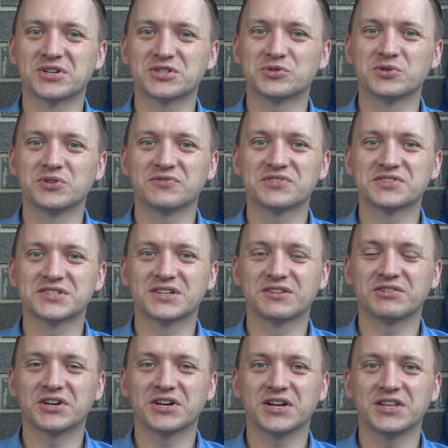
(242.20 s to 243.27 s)
расходов на
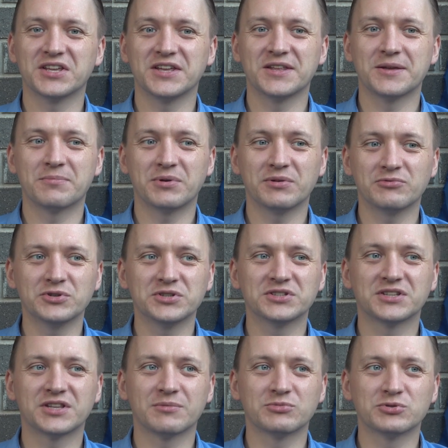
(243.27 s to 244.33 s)
здравоохранение
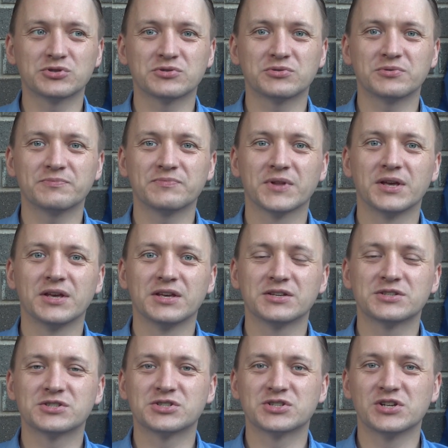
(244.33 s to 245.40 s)
приводит к тому, что,
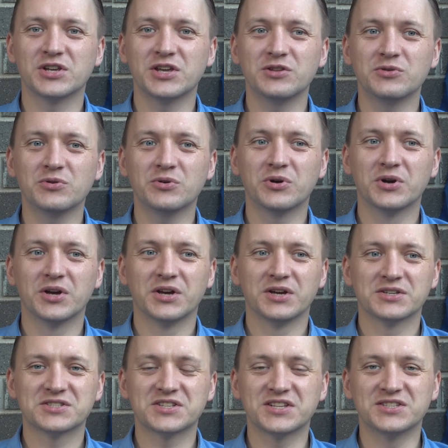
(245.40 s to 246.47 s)
к сожалению,
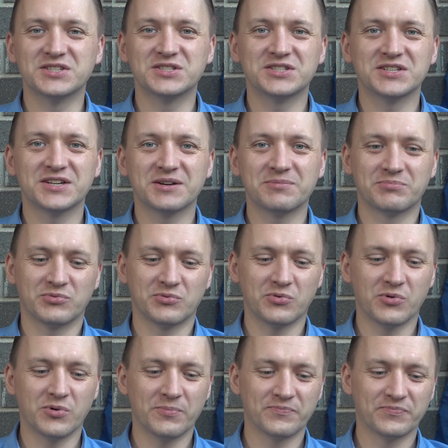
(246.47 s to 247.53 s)
статистика
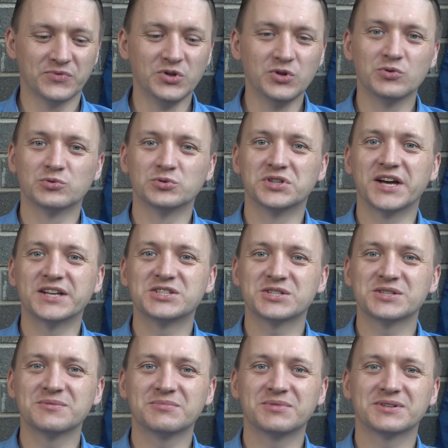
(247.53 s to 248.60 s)
по
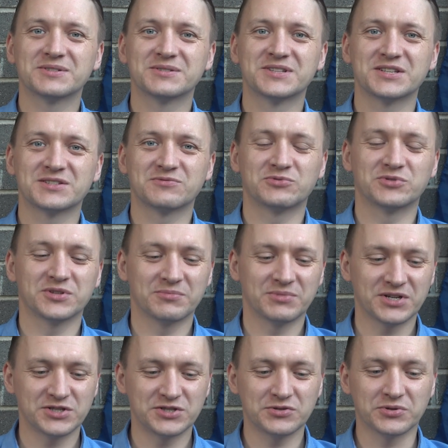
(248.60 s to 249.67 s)
неудачным дозвонам
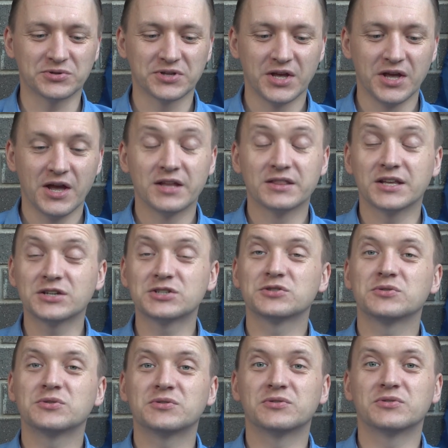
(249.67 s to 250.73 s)
растет. Так
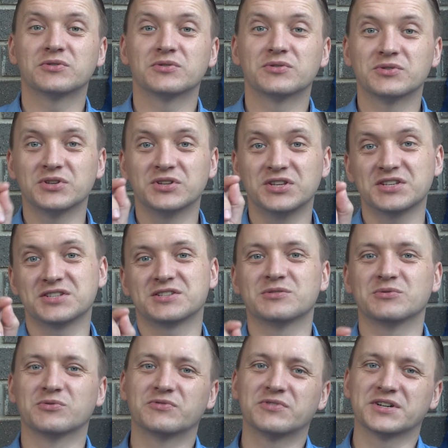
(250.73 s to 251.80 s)
что
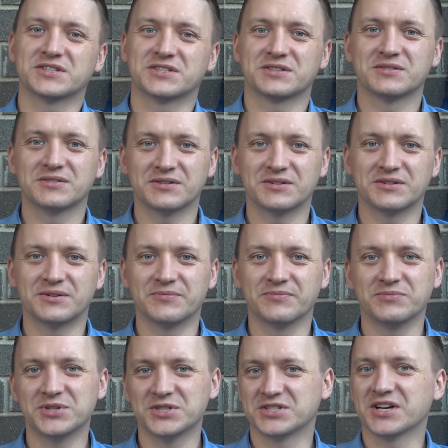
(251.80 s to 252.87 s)
если у вас
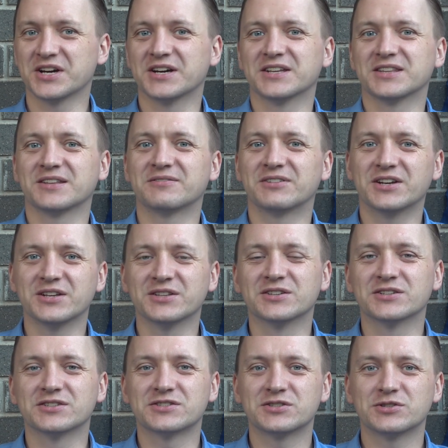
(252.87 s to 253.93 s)
э, есть какая-то
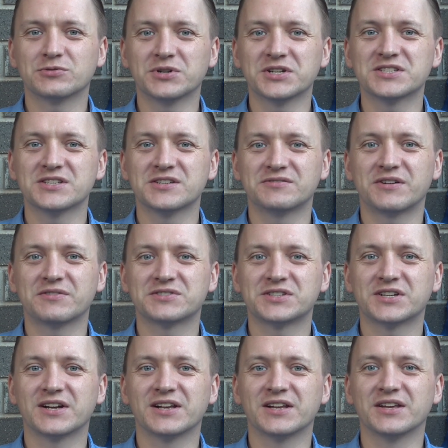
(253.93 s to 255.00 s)
аварийная ситуация в
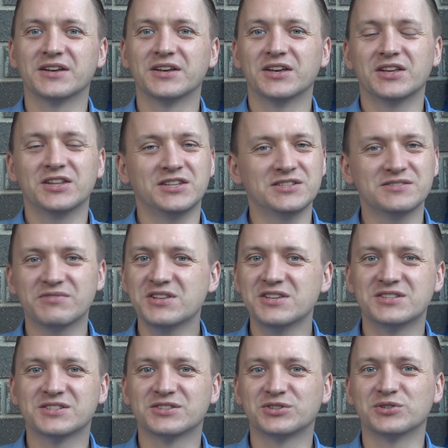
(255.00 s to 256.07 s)
Австралии, не
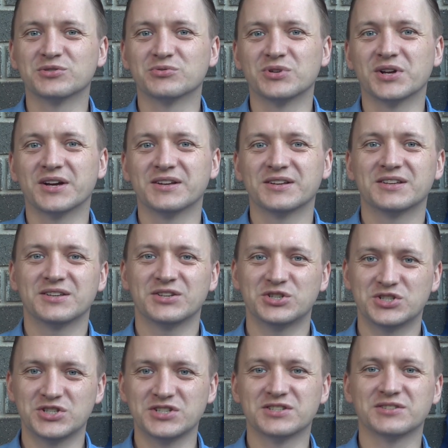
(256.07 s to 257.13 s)
звоните 3.0.
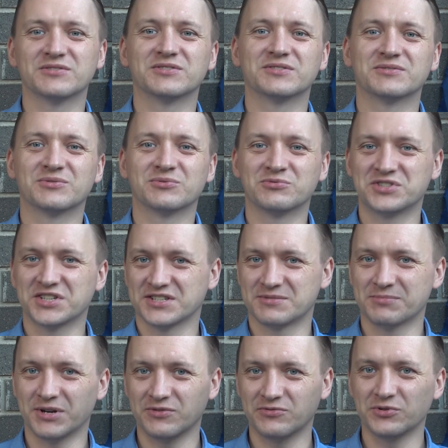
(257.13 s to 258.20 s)
Ищите, у всех
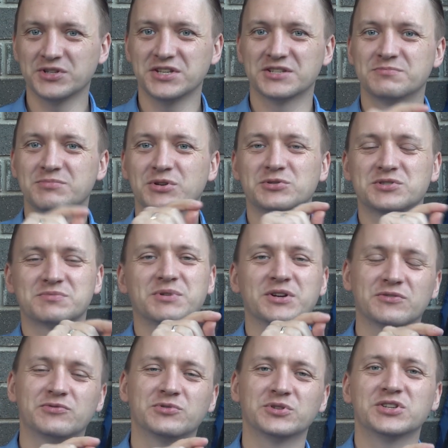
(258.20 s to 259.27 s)
смартфоны есть, берете
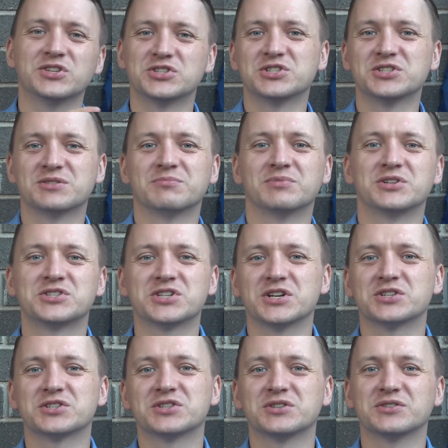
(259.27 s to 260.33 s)
смартфон, ищите
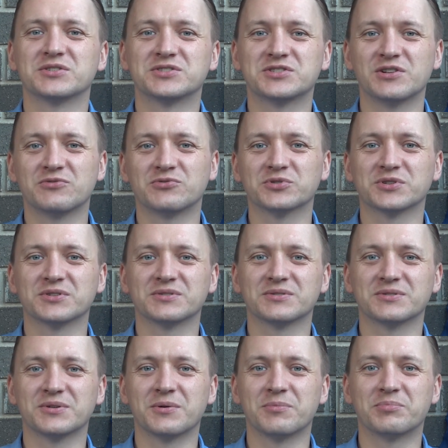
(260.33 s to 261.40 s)
ближайший
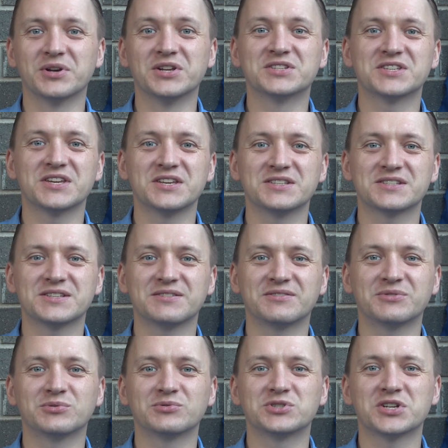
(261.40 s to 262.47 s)
телефон а,
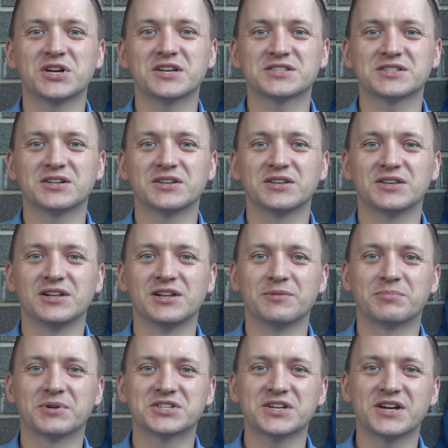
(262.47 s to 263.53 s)
полицейского участка или
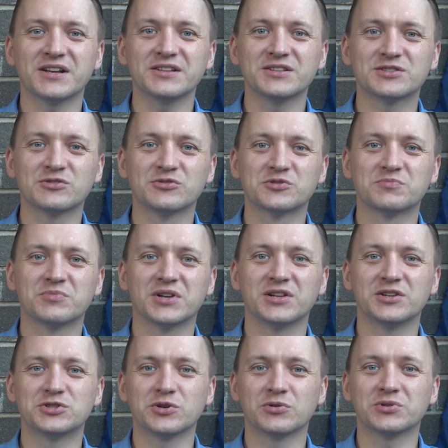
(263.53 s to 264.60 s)
пожарной службы
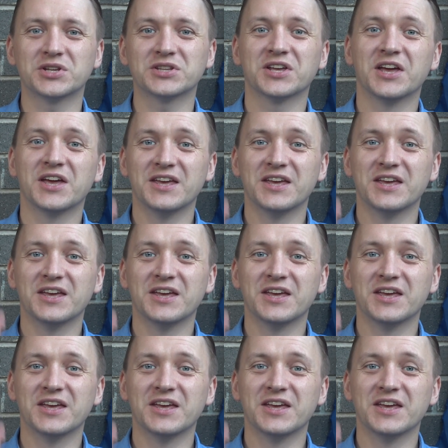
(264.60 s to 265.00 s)
или еще куда-то